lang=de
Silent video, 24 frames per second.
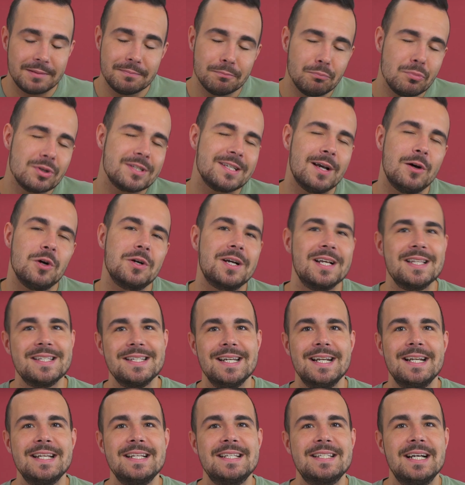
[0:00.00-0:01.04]
muss auch ganz
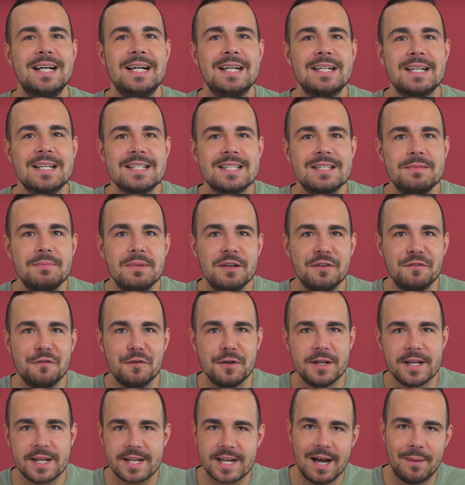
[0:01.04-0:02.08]
ehrlich sagen, dass ich mir
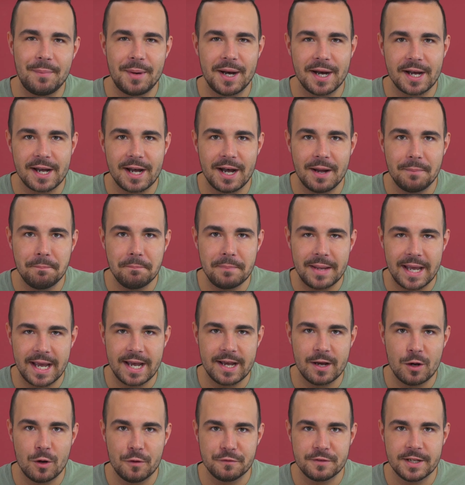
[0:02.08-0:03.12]
von der Kamera mehr
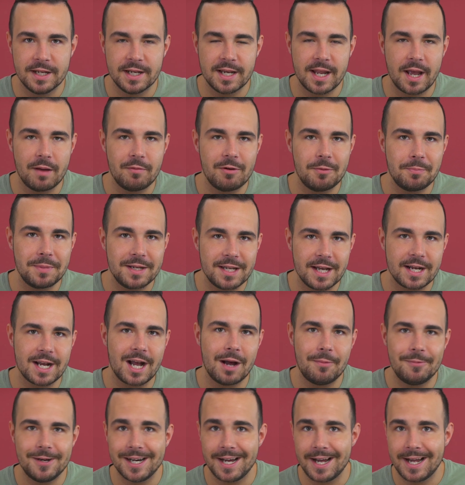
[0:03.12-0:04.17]
erhofft hätte, aber mit der
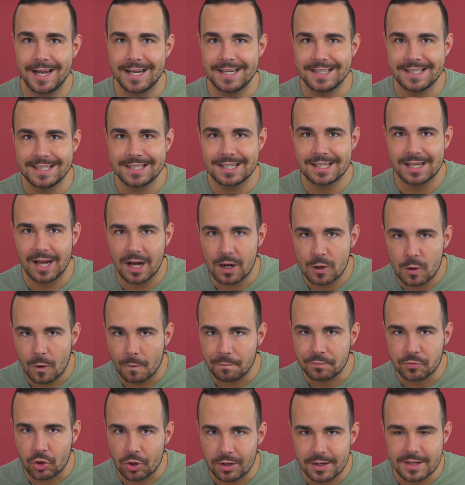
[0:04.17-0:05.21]
Kamera hätte ich
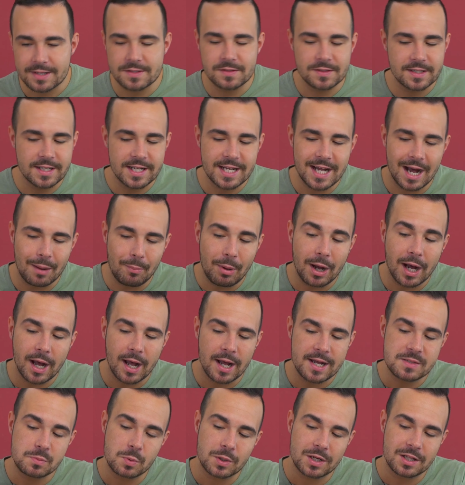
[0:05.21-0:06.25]
klarkommen können. Also die
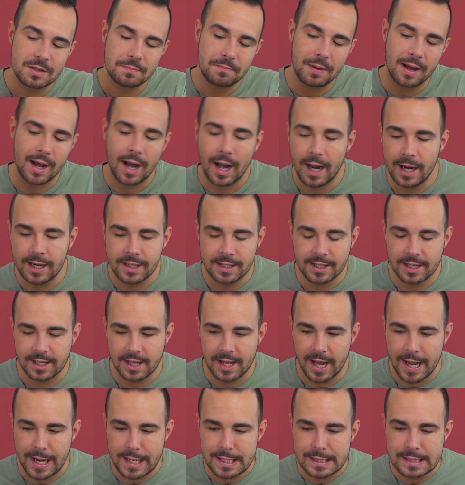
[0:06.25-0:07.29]
Kamera ist wirklich bei allen
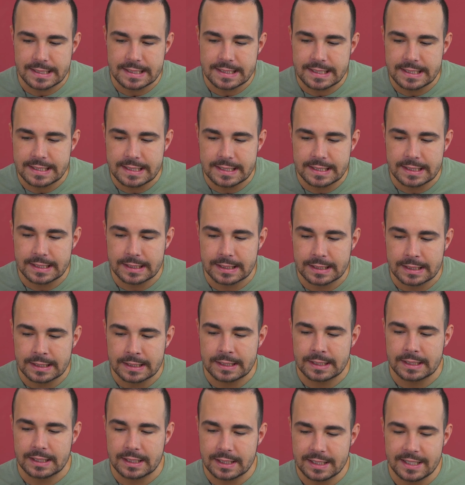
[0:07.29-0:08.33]
Geräten, die hier
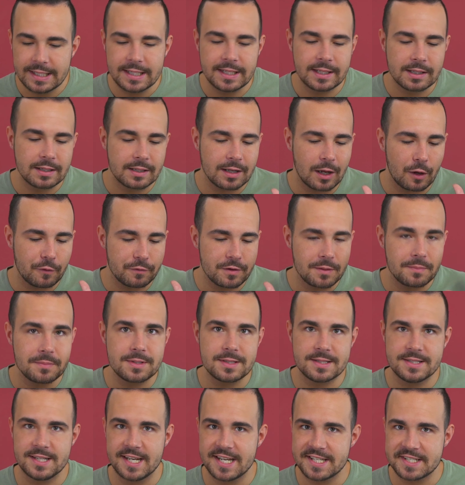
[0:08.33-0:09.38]
liegen, auf einem
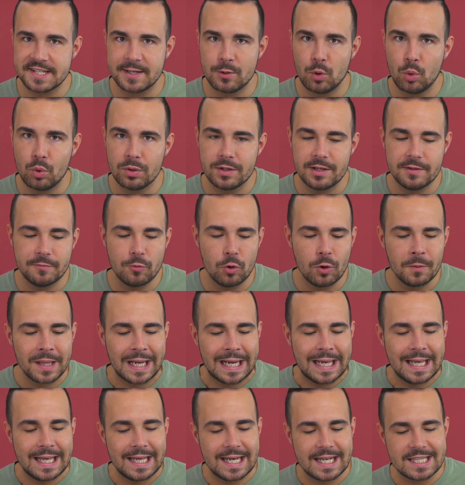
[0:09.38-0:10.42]
sehr, sehr hohen Niveau.
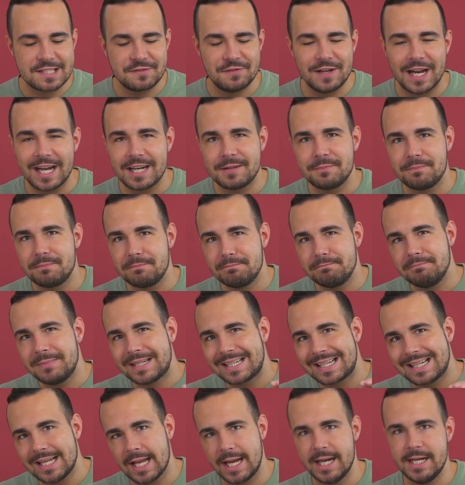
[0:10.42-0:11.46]
Jetzt vielleicht
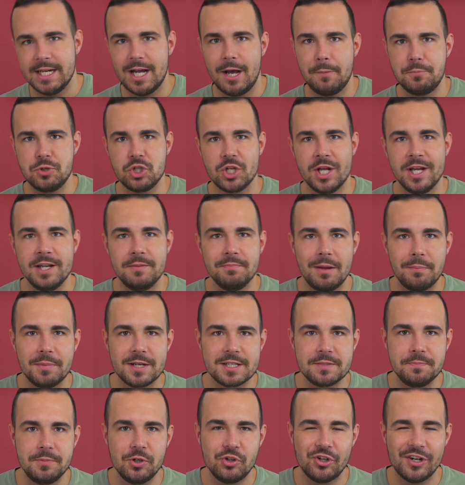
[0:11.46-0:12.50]
mit kleinen Abstrichen beim
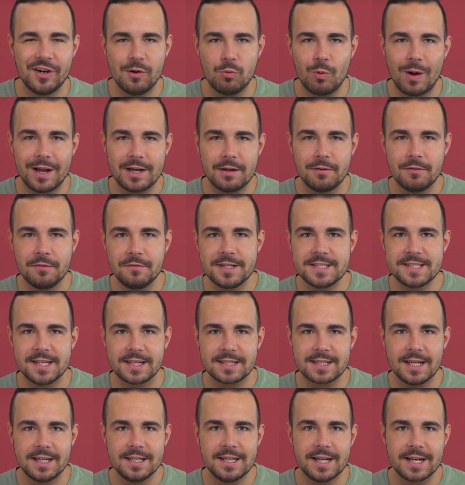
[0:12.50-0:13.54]
Xperia One, aber wie
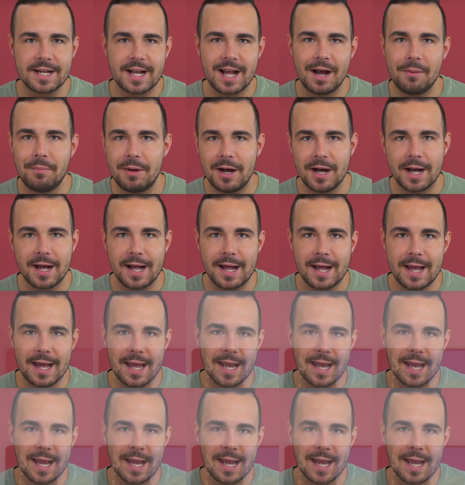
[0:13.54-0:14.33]
gesagt, an der Kamera